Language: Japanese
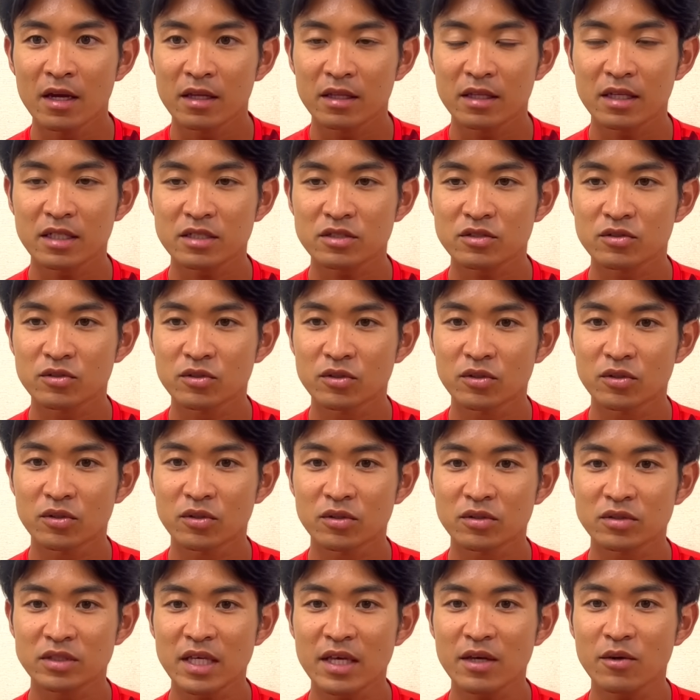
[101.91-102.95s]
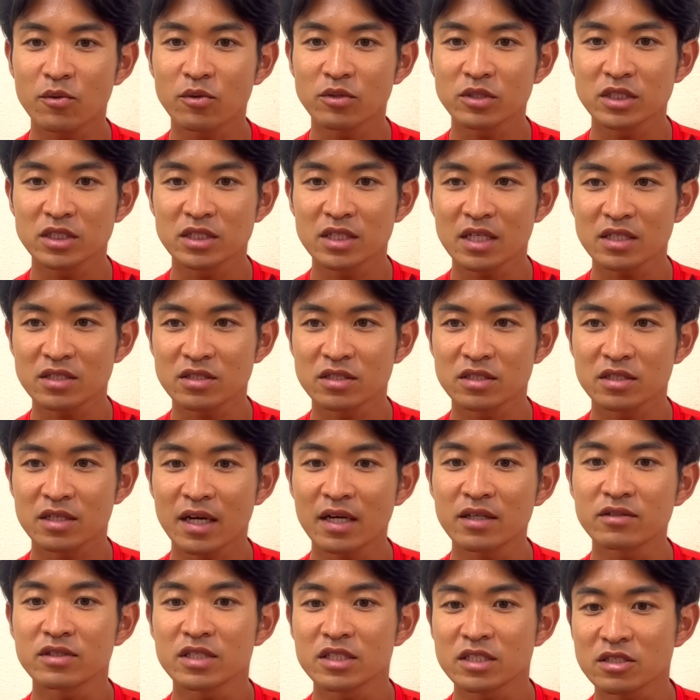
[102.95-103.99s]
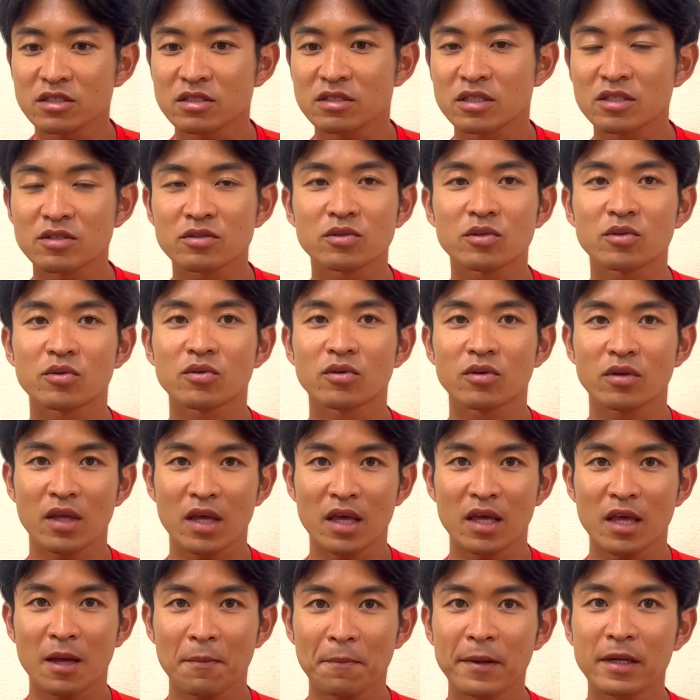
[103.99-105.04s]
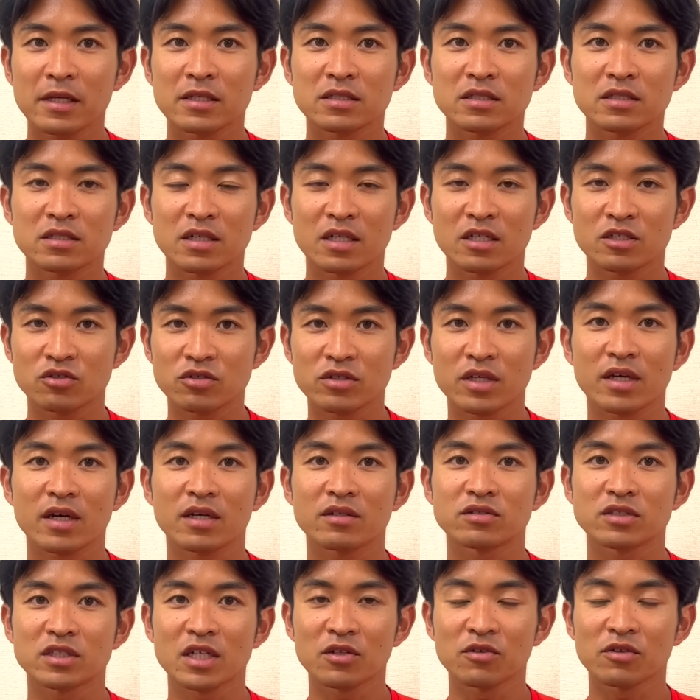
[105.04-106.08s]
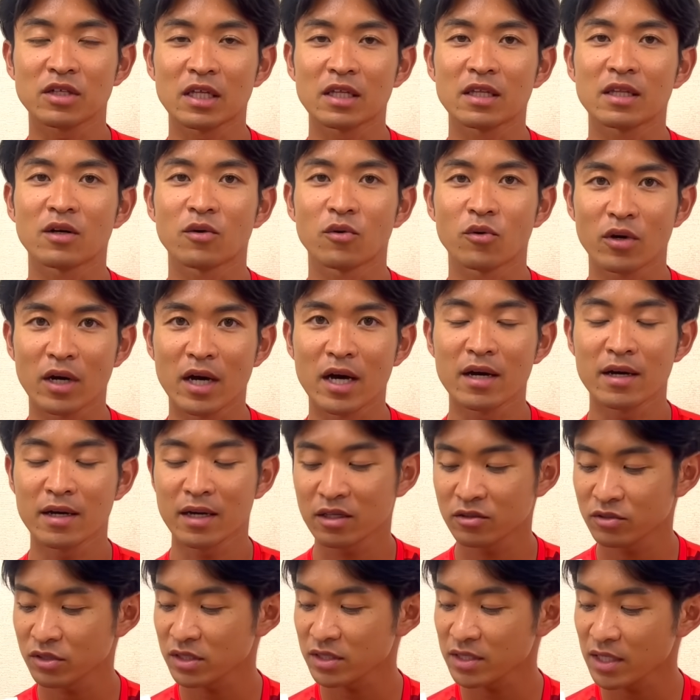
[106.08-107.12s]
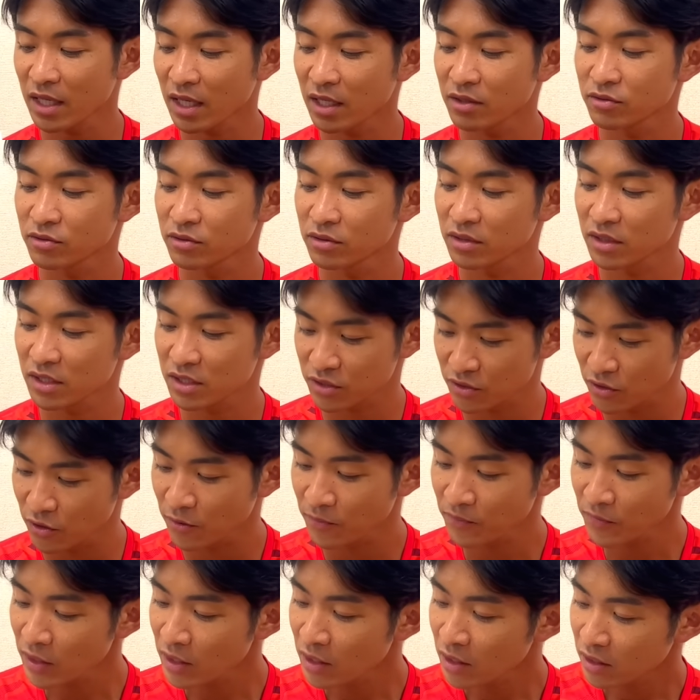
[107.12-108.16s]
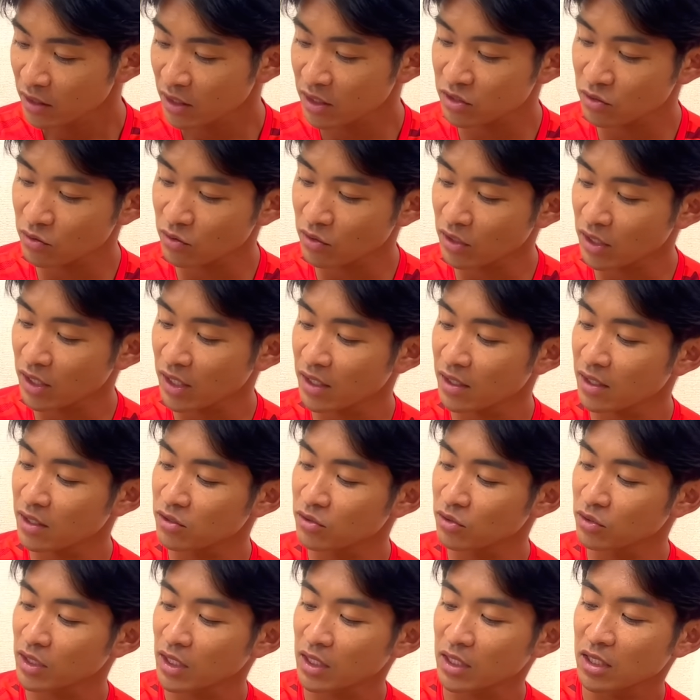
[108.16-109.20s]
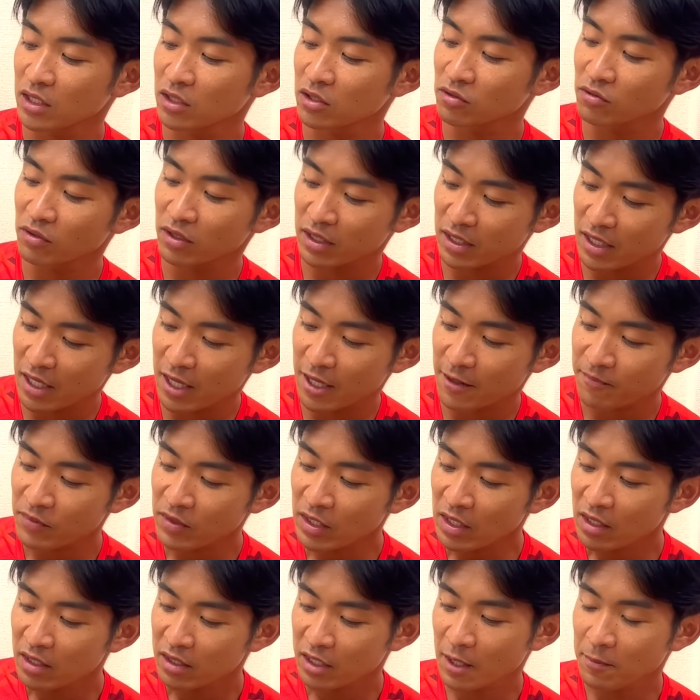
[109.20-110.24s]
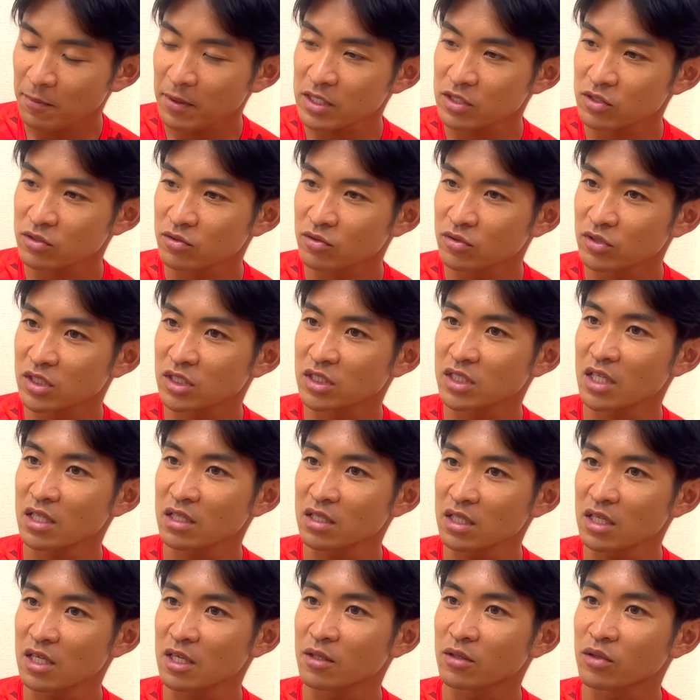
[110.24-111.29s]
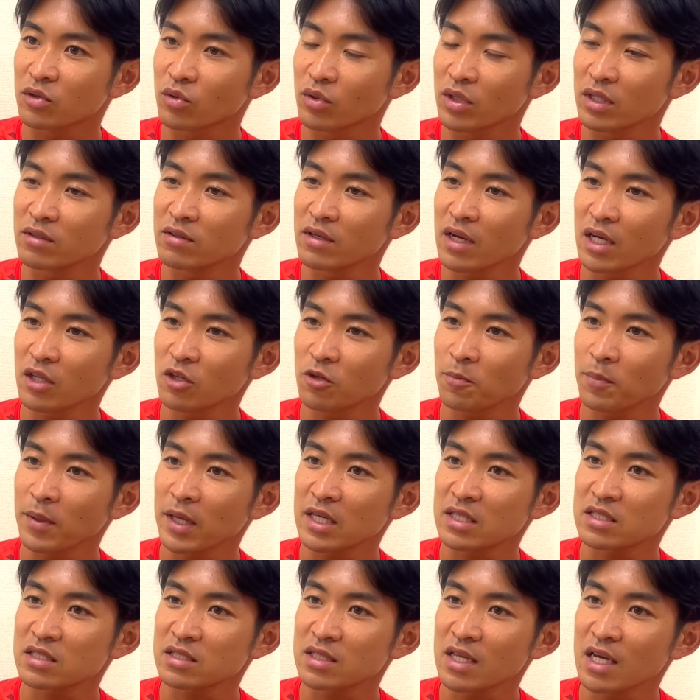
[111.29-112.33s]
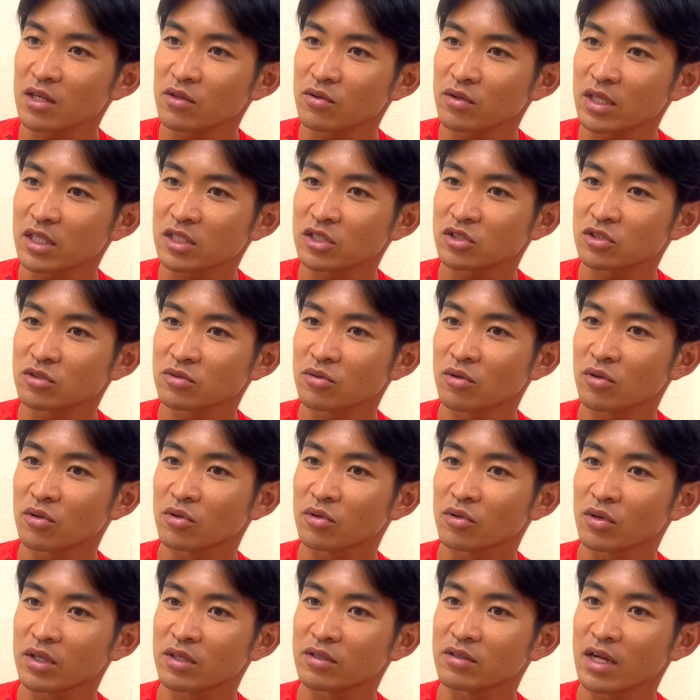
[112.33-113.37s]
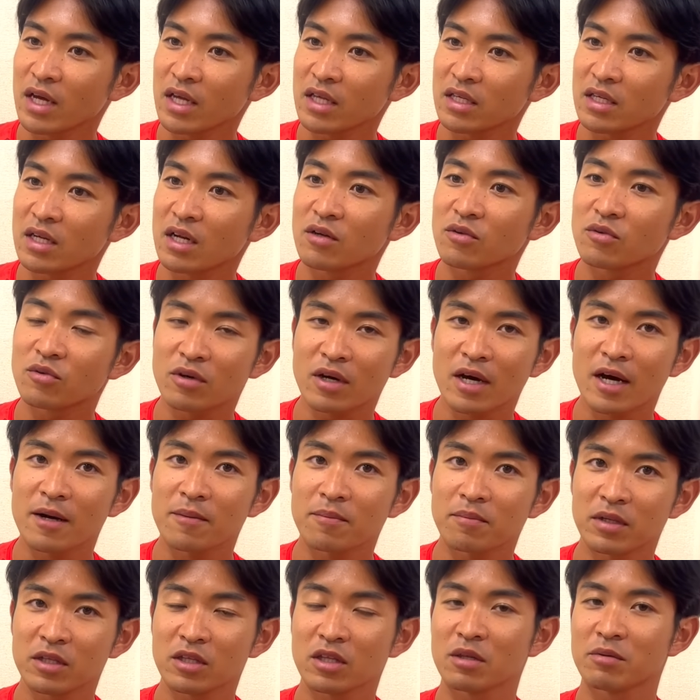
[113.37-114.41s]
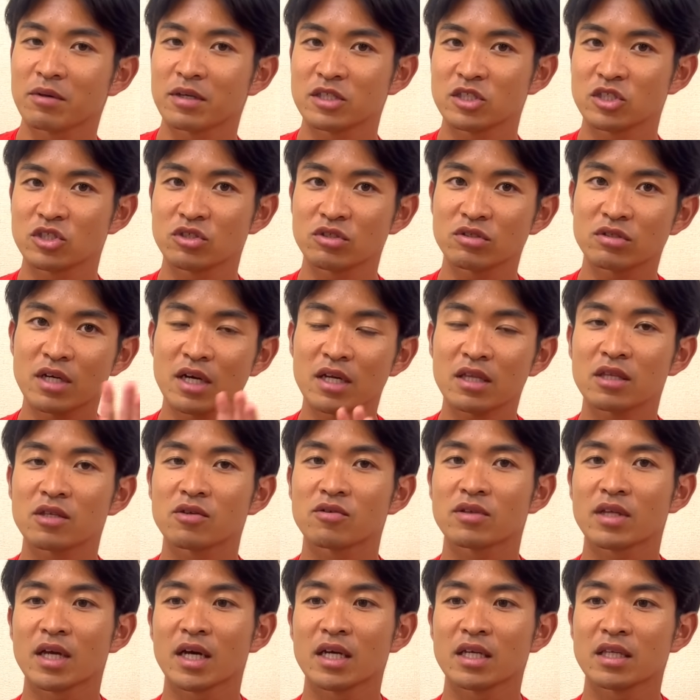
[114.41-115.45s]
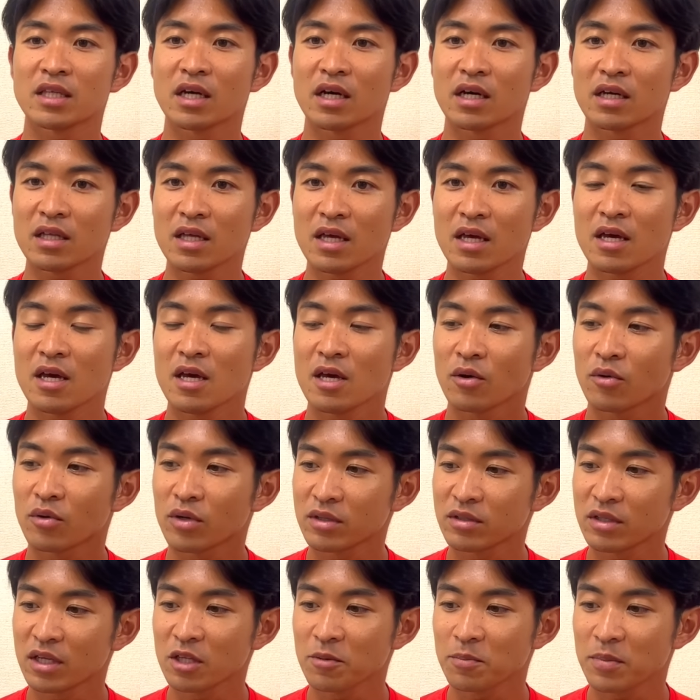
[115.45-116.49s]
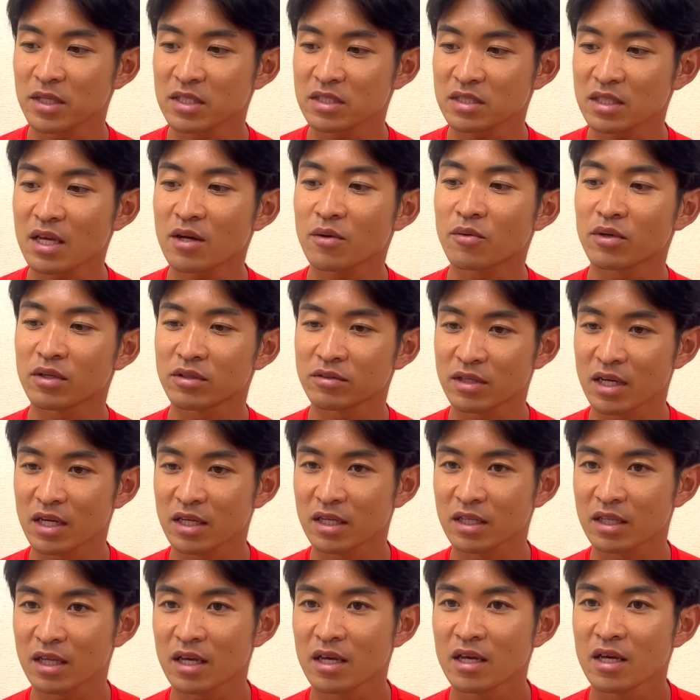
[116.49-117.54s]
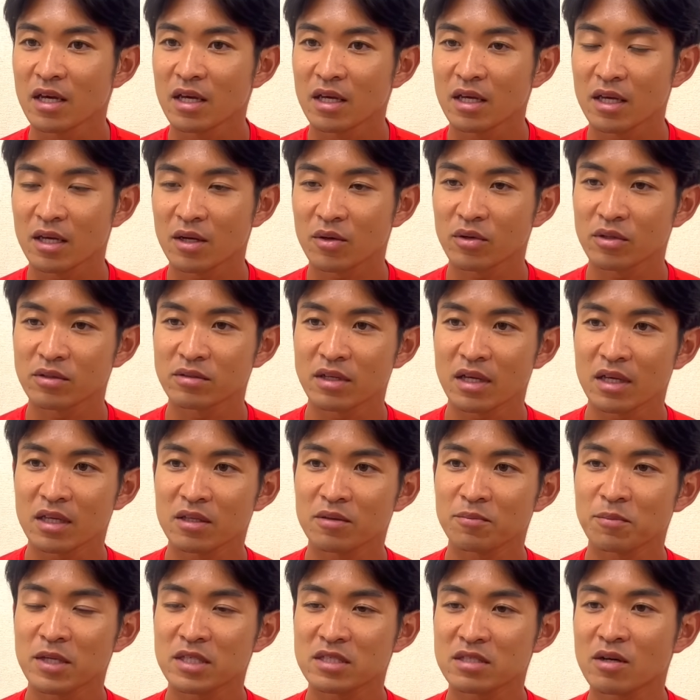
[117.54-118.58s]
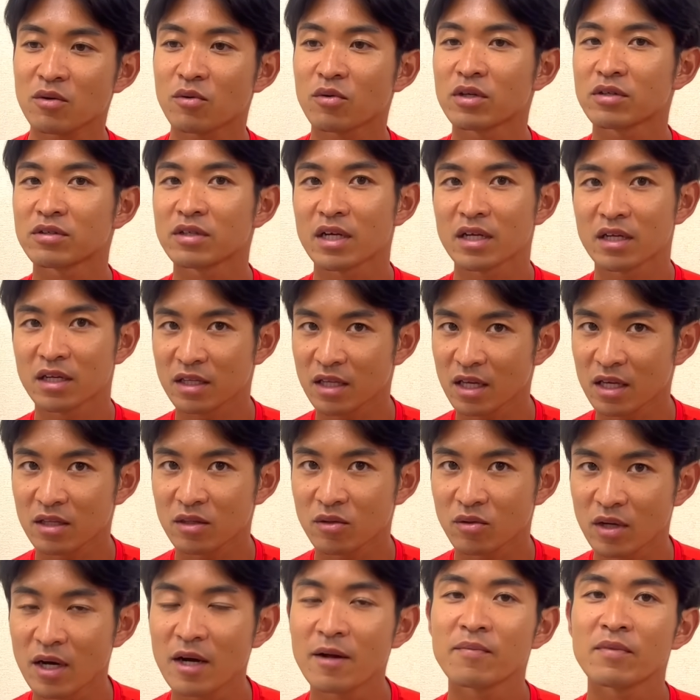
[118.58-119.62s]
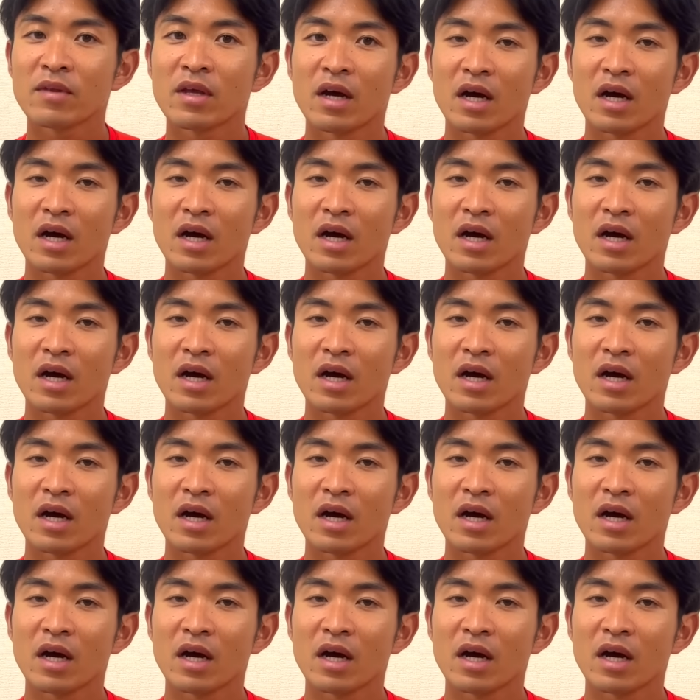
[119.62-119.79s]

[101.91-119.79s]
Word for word: で、その成功しやすい確率っていうところで、やっぱり練習計画ちゃんと立てた方が確率上がるんですよ。で、その計画を立てる上で、やっぱりその事前にどれぐらいのペース帯の練習をどれぐらい入れるのか。まあ、例えばいっしゅうかんっていう単位の中で、これぐらいのペース帯これぐらい入れたい。えー、これぐらいのペース帯これぐらい入れたいとか。